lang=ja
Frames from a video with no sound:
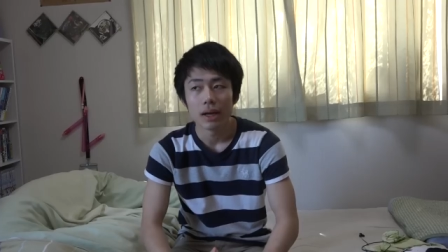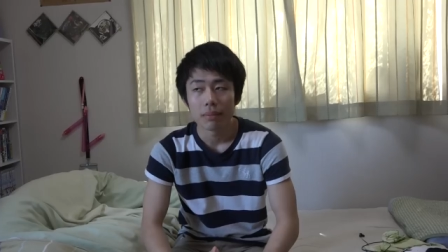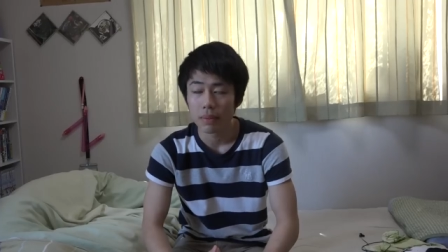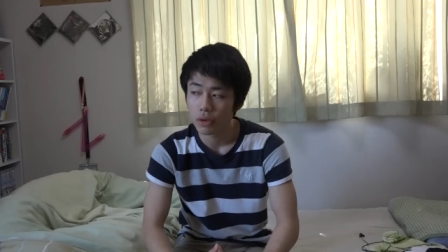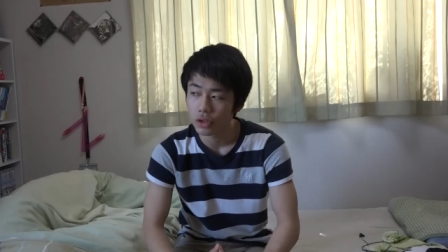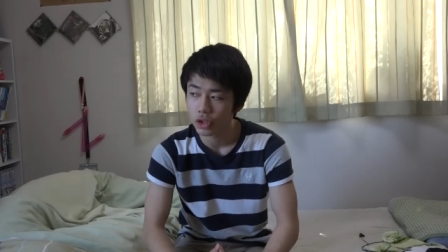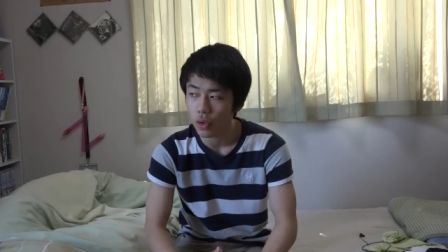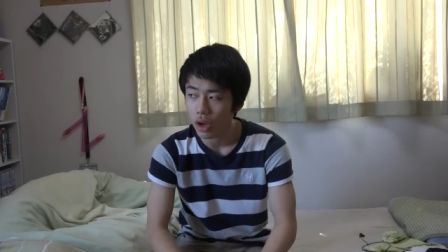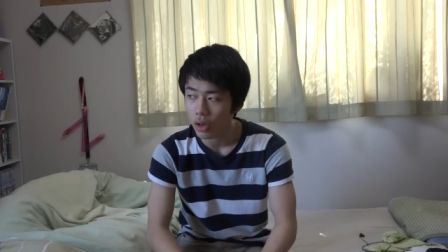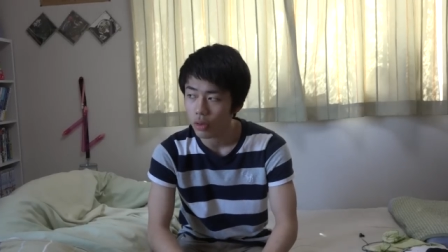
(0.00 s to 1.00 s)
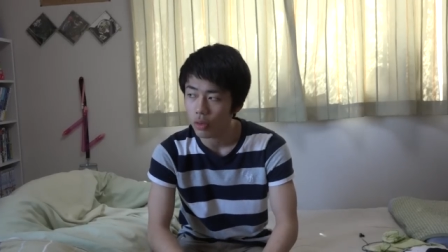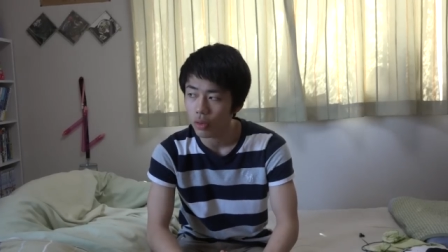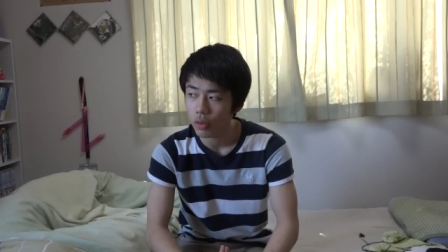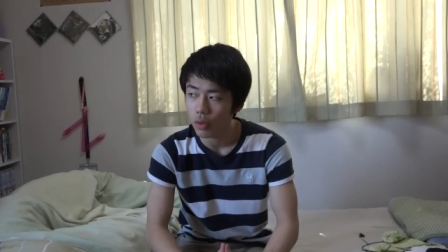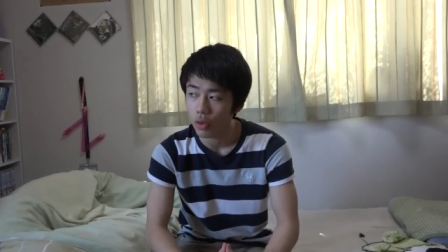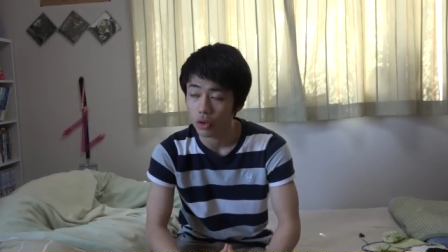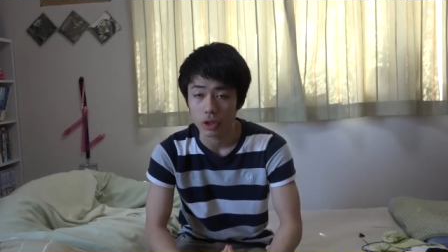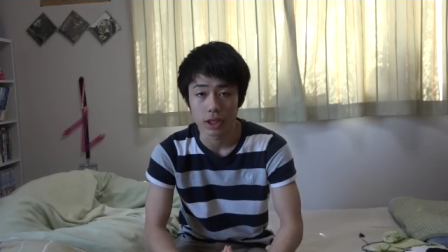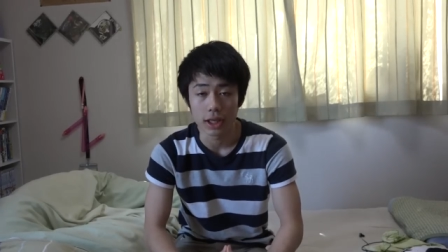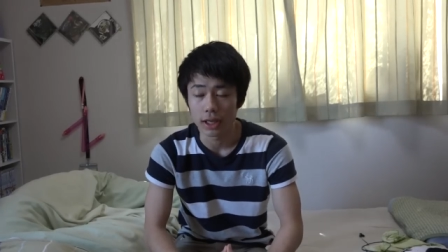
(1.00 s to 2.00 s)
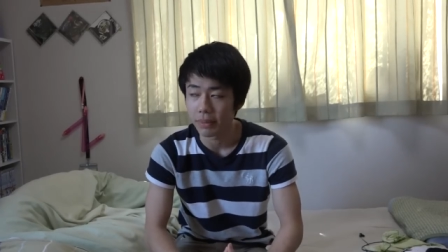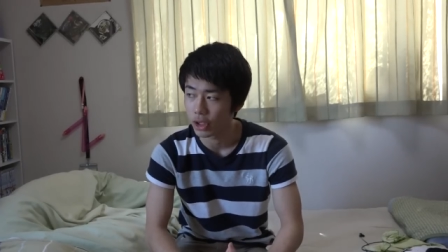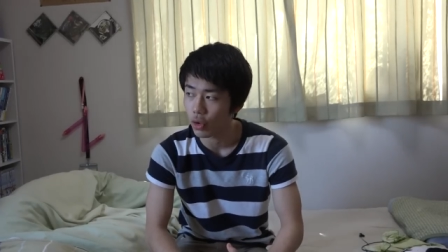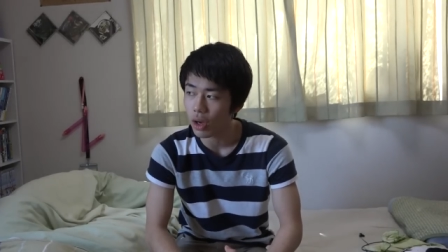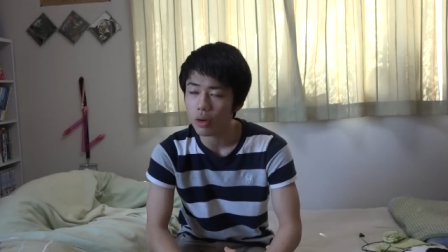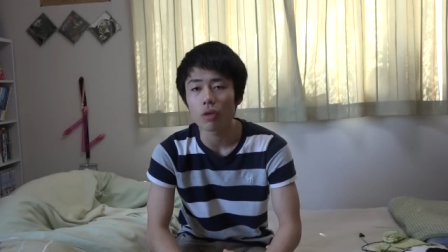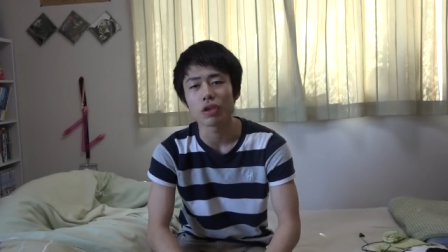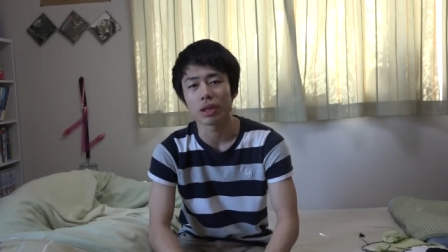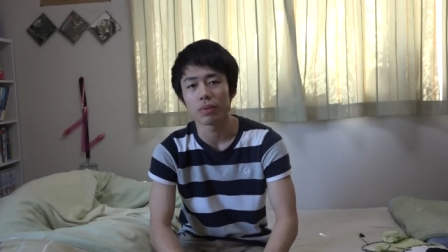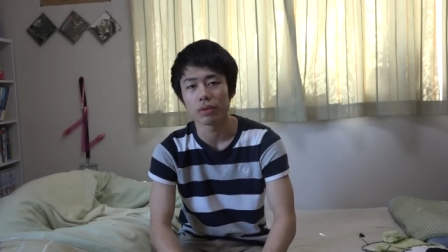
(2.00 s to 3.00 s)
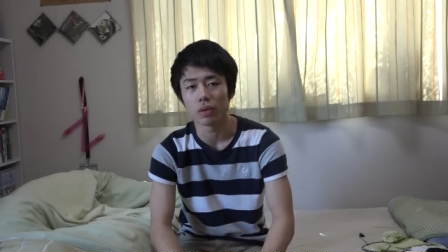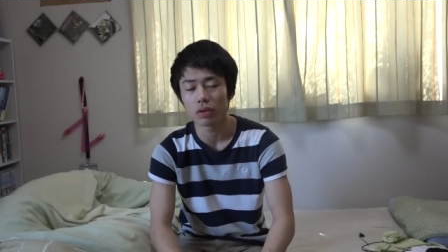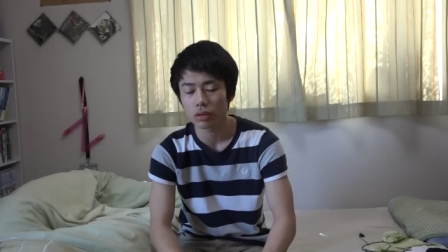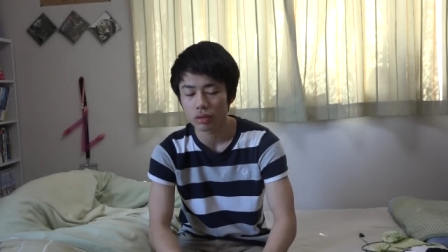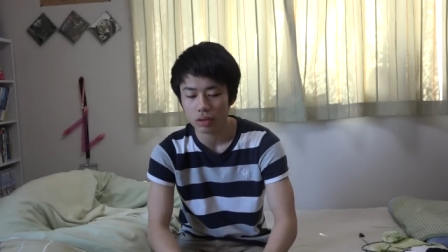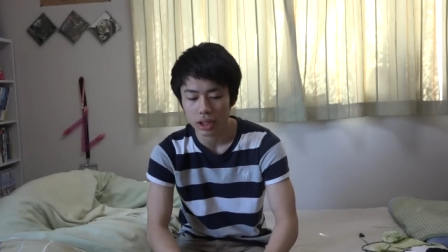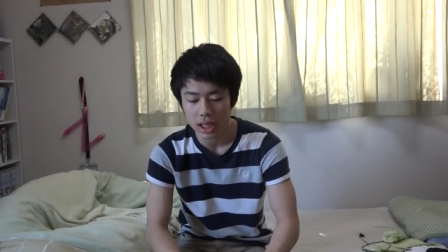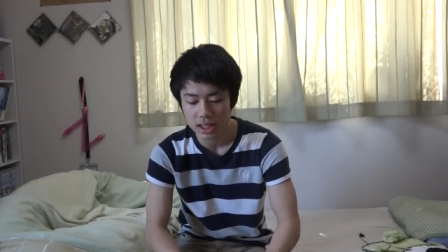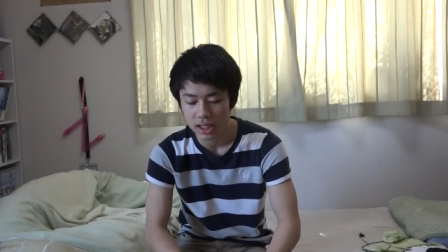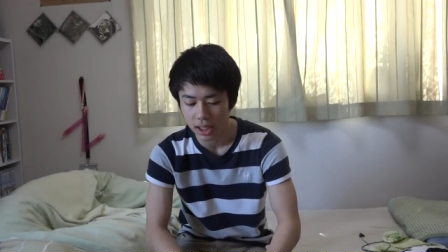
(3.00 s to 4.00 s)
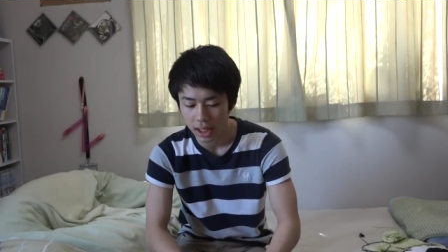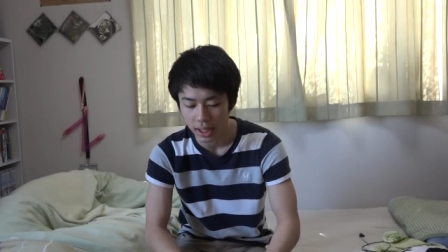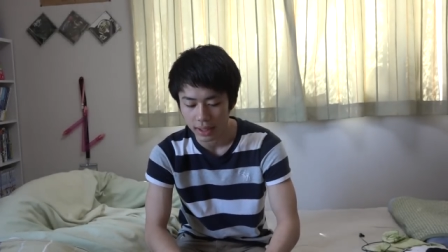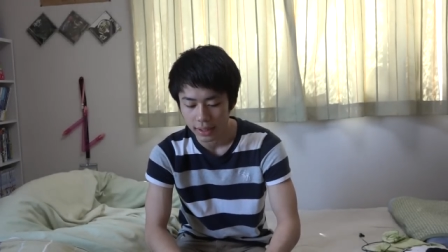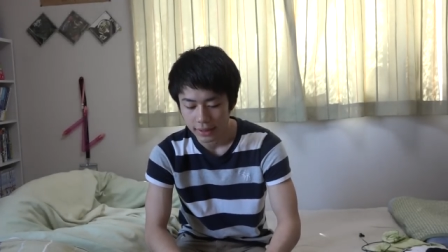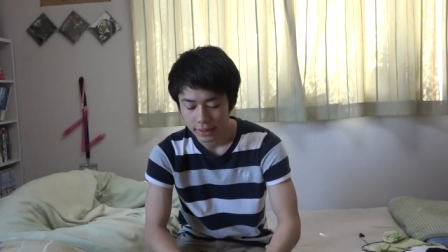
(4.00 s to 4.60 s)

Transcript: 僕の小学校の時で、小学校の時僕本当にやんちゃで、